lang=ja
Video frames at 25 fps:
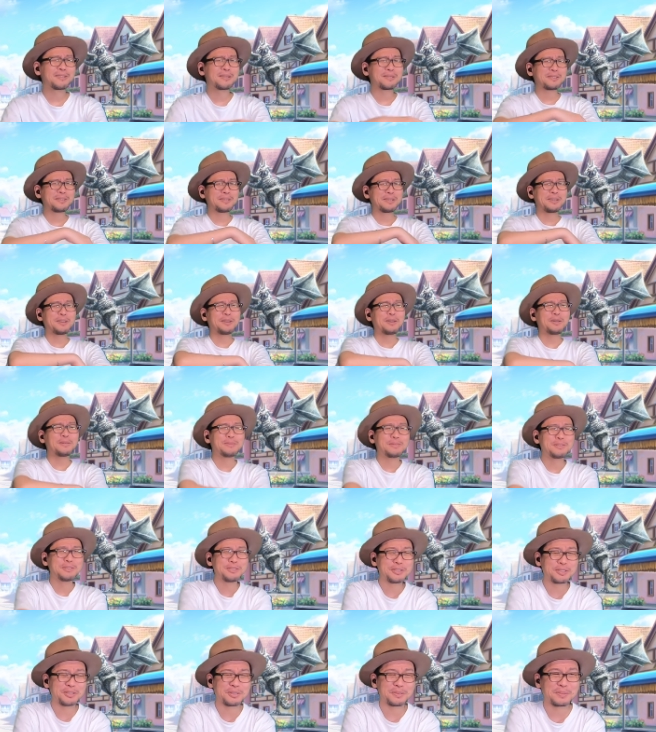卒業
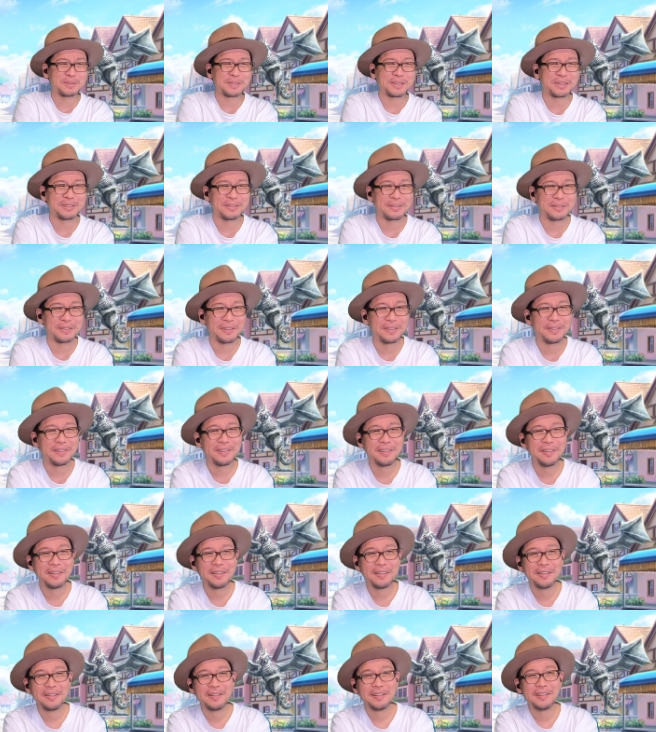文集見てるよ。
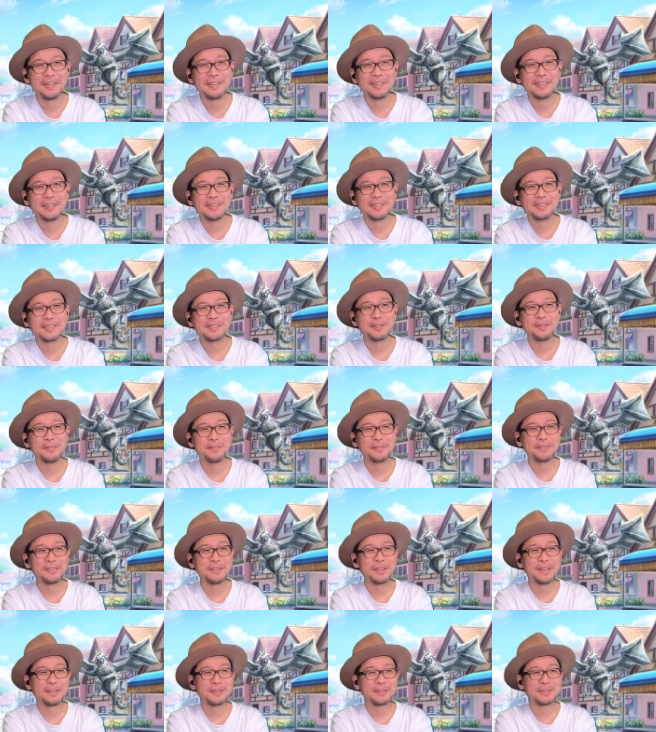そ
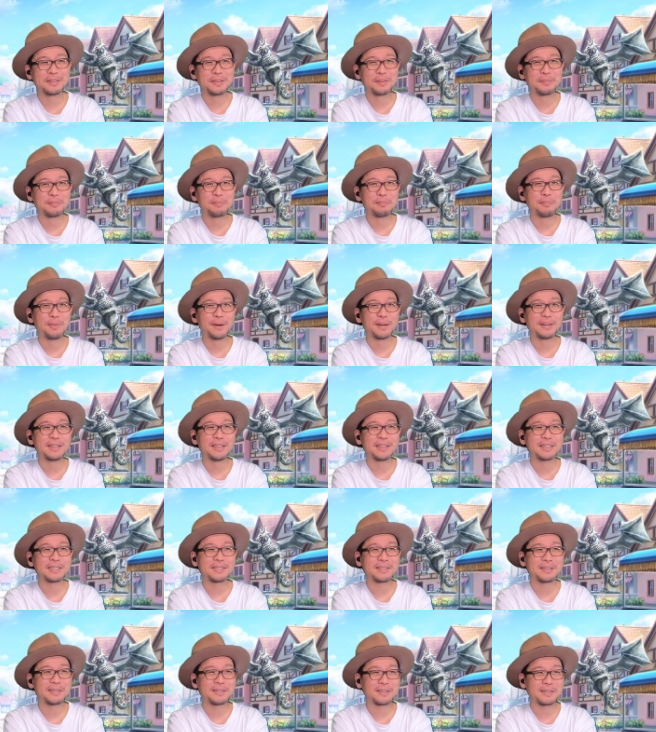んなの引っ張り出
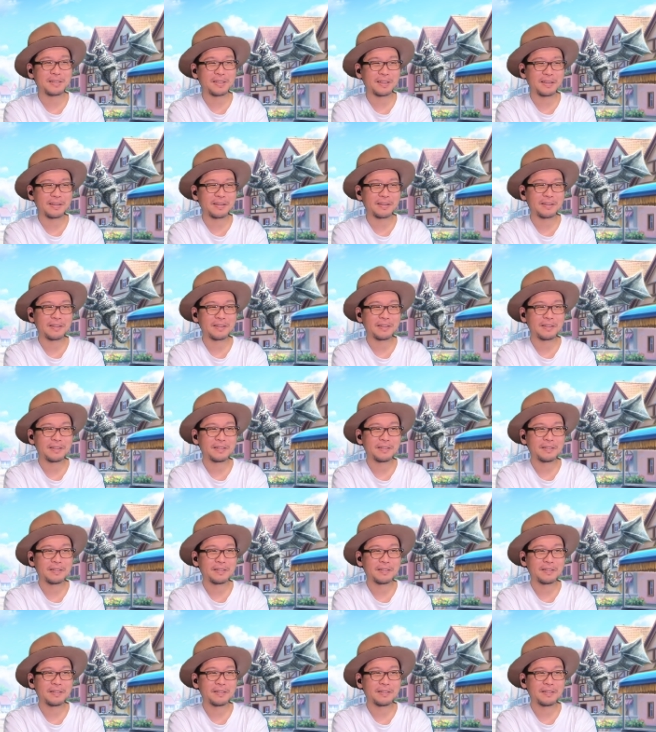してきて。